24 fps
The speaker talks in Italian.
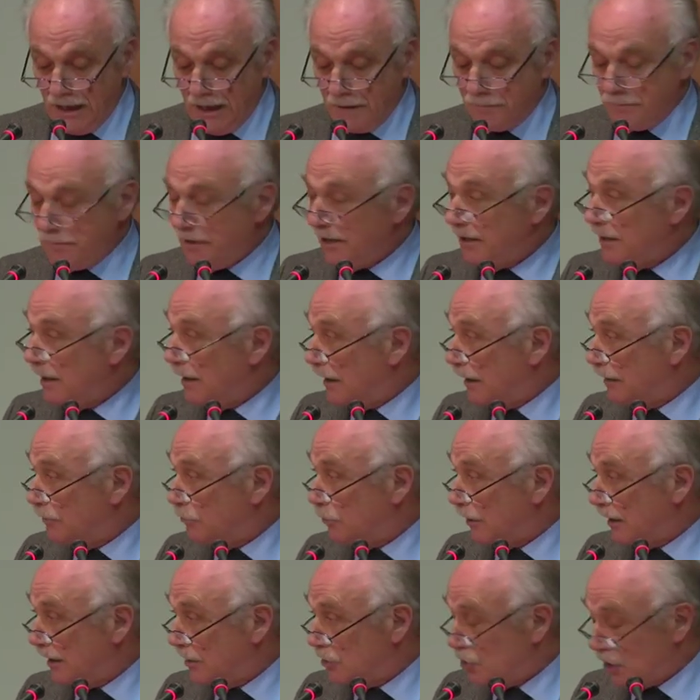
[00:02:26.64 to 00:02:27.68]
appena
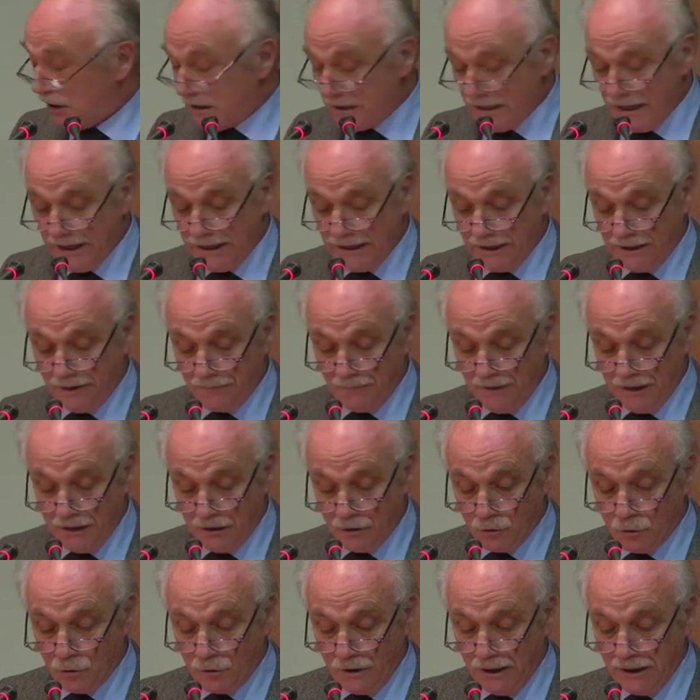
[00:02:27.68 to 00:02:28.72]
eletto cancelliere,
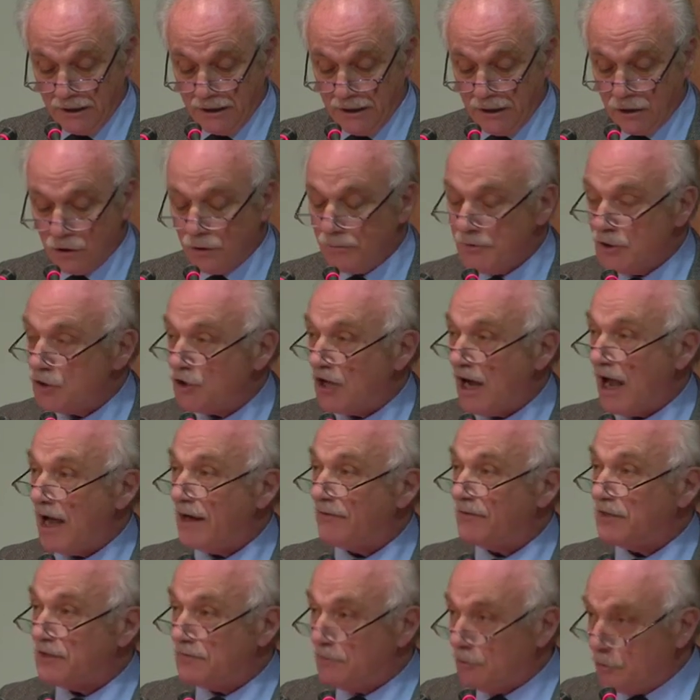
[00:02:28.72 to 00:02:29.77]
allora, che
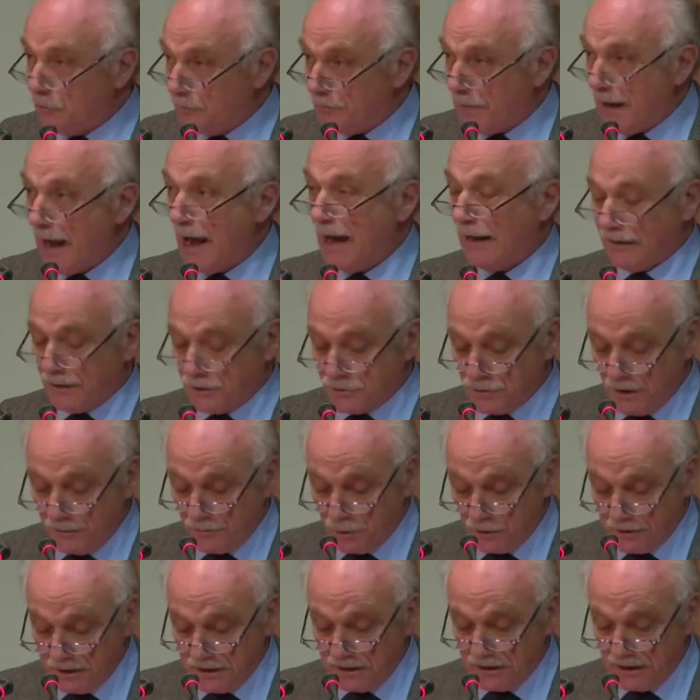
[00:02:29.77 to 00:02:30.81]
cominciava a sviluppare la sua
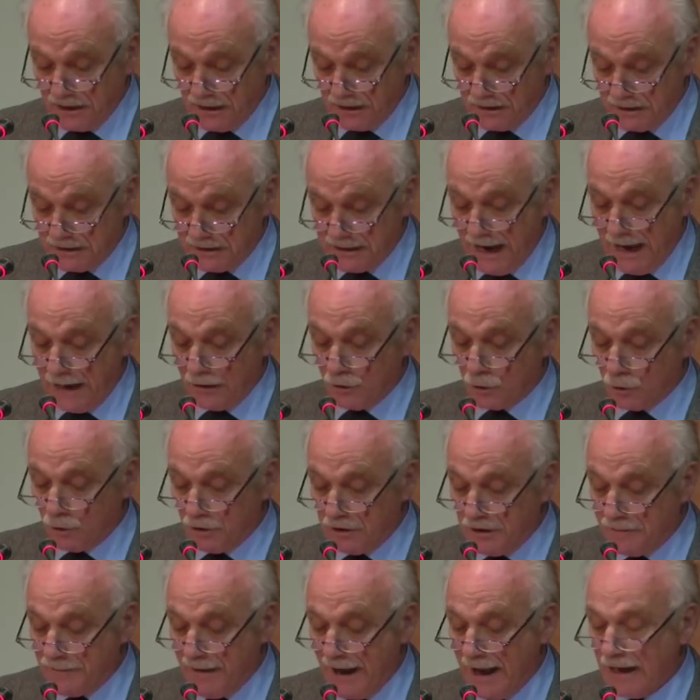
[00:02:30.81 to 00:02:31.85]
politica di dialogo
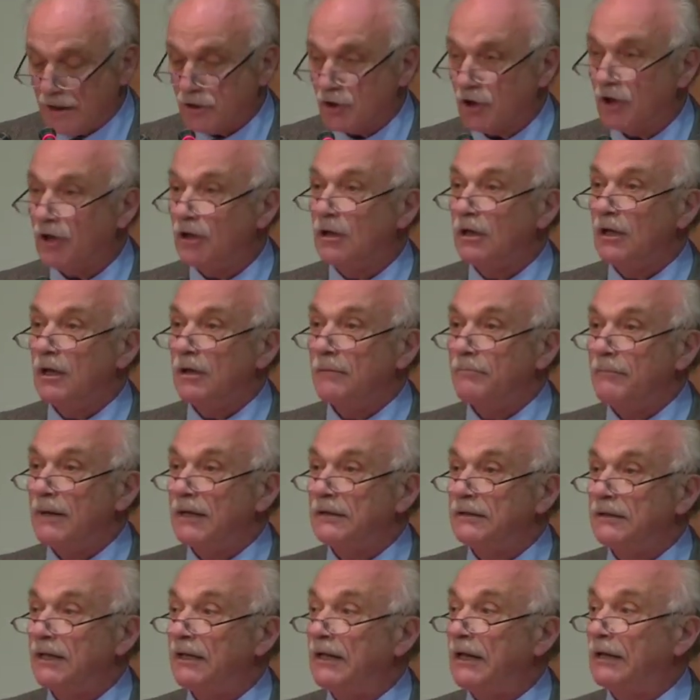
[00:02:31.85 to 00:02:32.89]
e di pace,
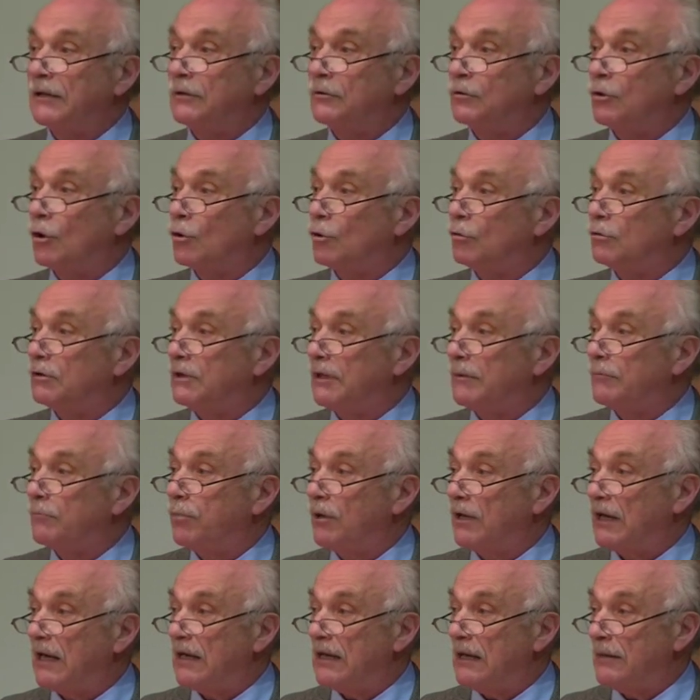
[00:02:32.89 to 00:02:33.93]
mantenendo
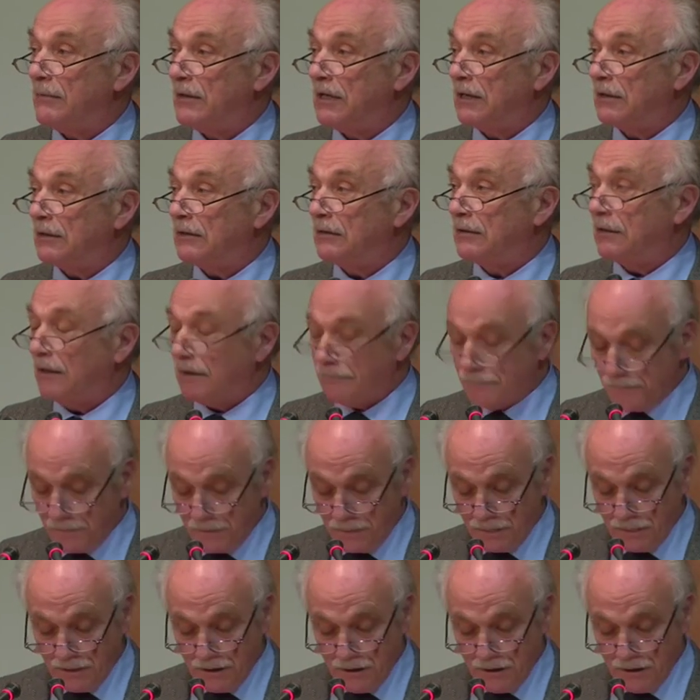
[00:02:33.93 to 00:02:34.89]
contemporaneamente